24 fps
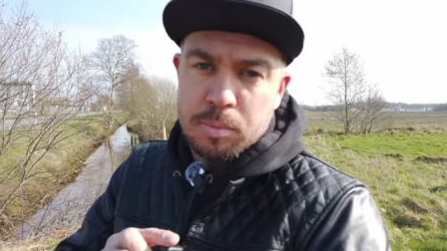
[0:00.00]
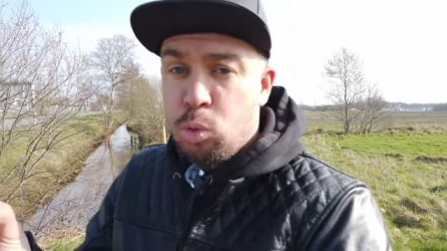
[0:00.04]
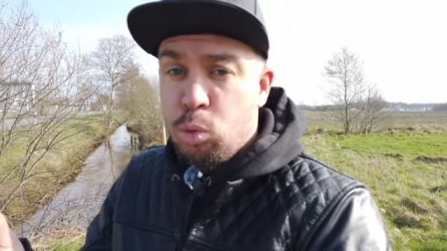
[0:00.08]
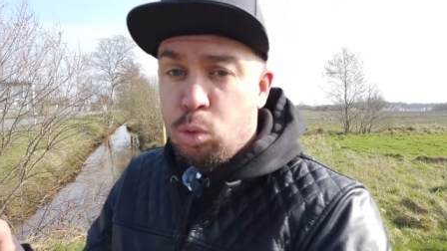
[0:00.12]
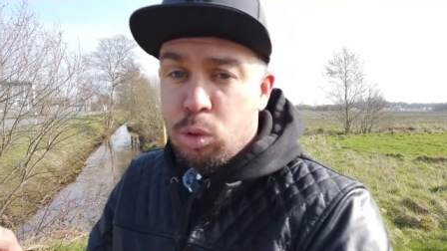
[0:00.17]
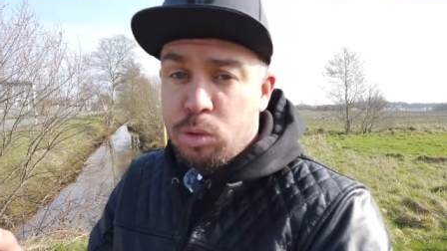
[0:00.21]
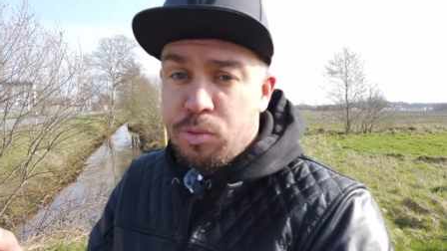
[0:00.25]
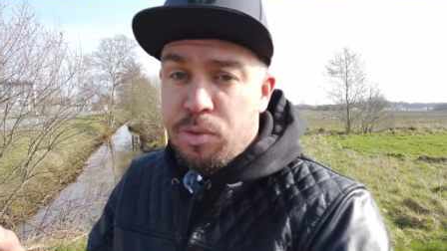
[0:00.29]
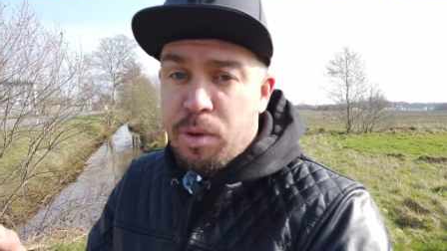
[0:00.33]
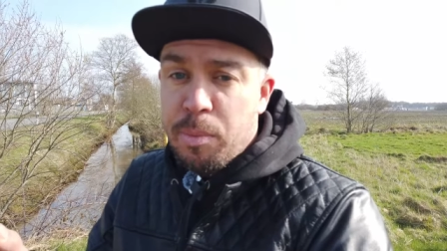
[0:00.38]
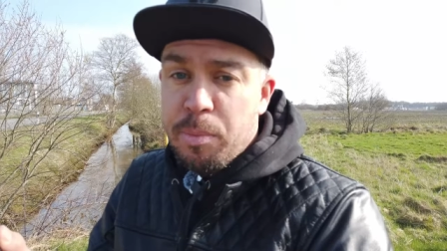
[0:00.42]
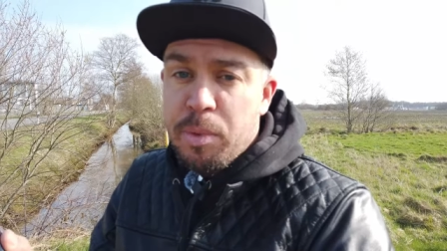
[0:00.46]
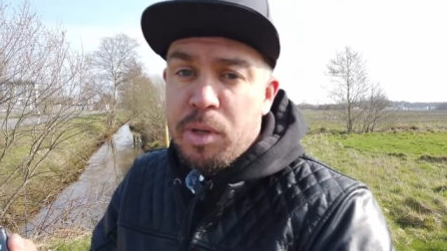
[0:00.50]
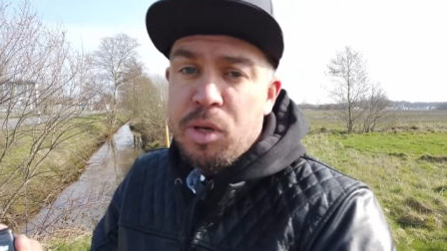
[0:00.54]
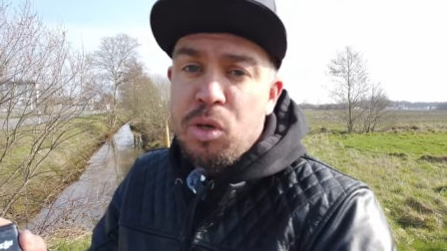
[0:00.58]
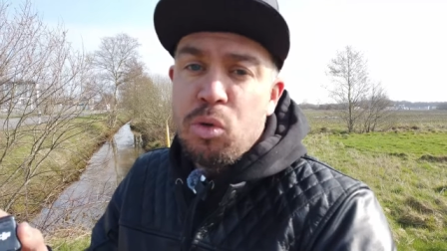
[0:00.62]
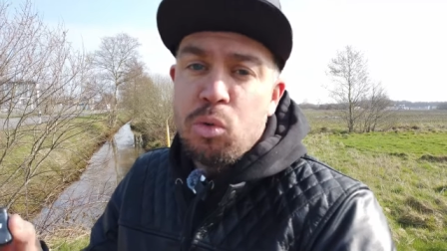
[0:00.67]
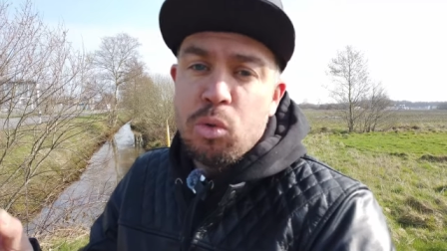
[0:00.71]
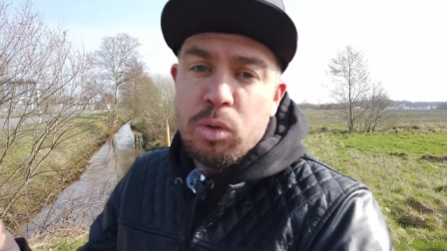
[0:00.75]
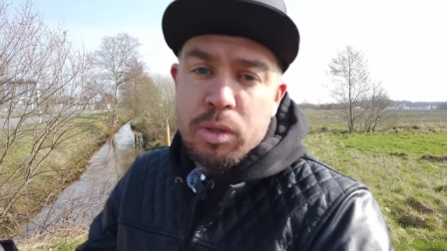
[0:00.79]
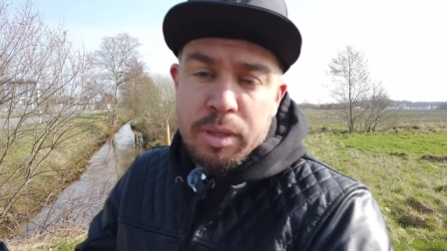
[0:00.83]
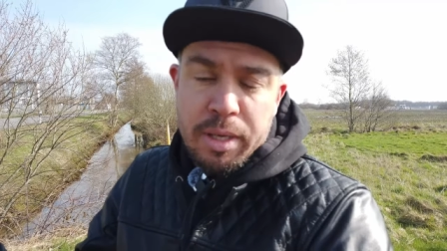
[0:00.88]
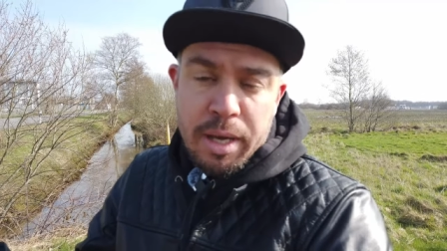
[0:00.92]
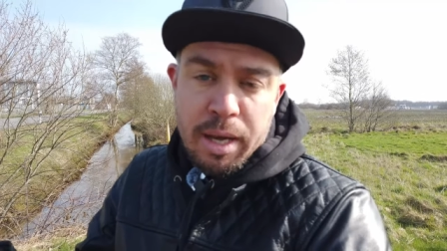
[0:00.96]

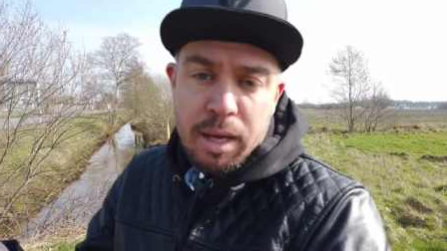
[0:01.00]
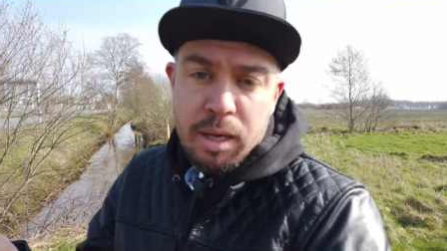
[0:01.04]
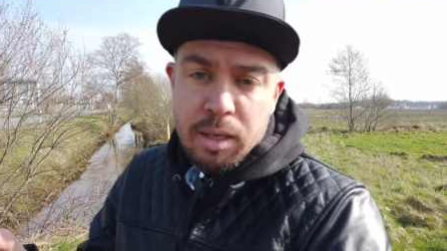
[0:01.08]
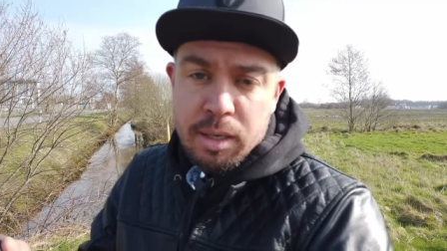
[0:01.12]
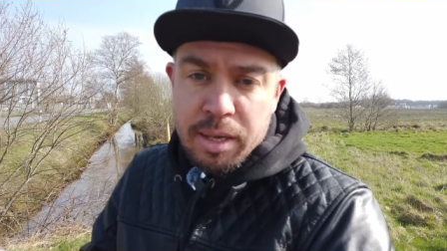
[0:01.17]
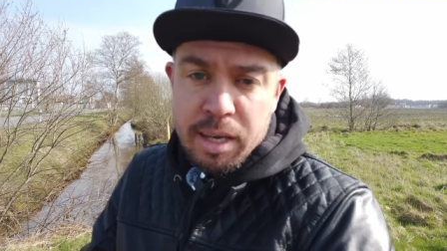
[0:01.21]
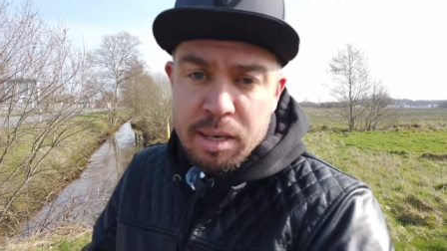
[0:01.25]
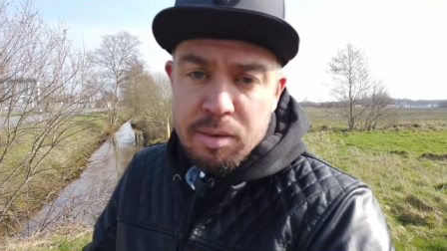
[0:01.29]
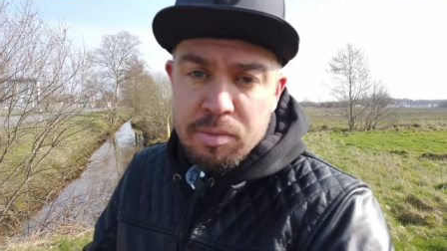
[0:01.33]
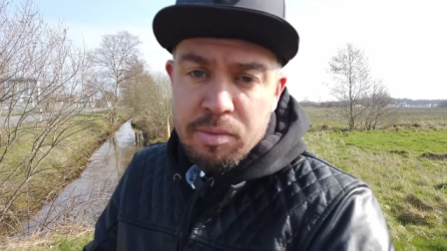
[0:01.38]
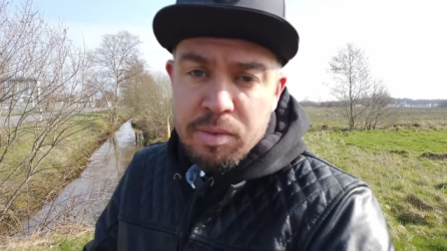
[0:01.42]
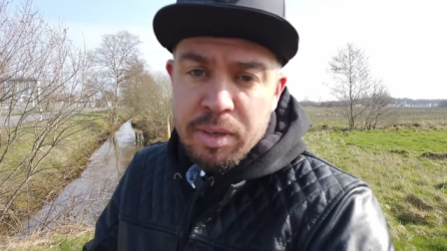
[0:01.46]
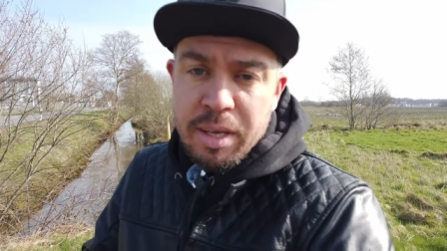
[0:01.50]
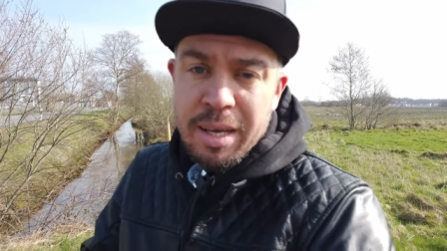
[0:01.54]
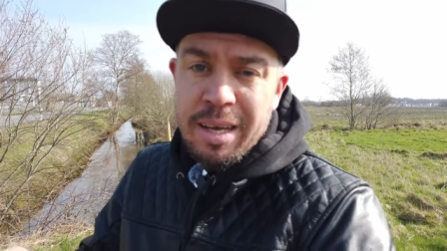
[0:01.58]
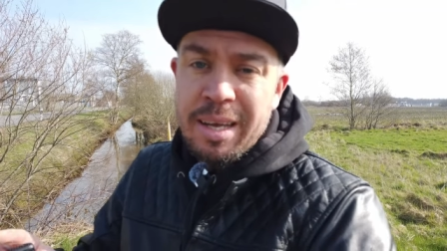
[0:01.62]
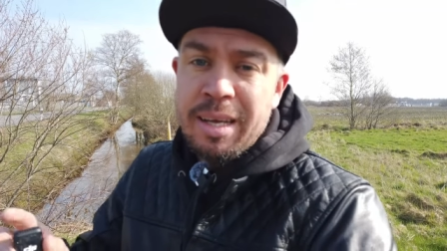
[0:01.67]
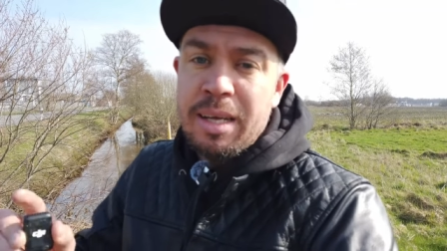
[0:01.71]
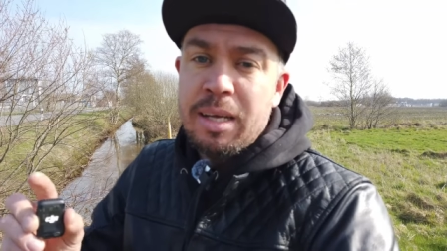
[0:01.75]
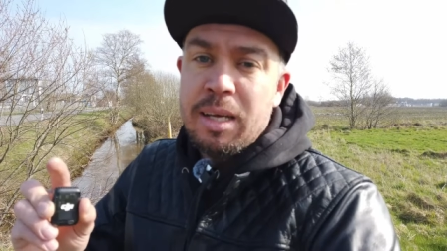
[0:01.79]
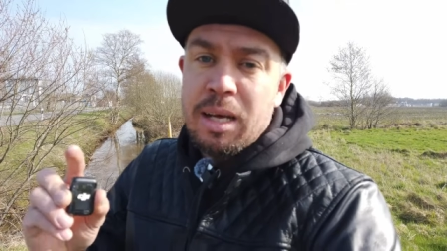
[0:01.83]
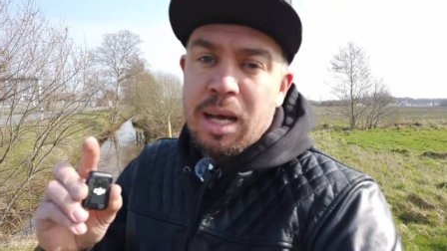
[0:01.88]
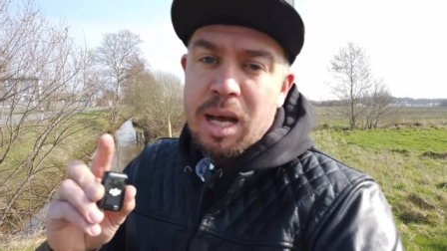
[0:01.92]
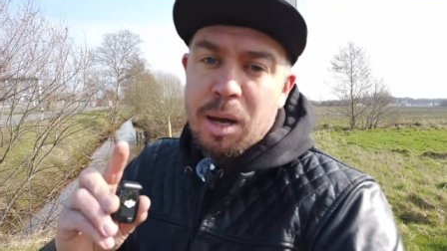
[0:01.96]
Bluetooth-Verbindung, ja, kennen
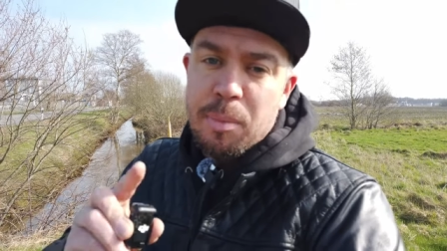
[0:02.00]
wir,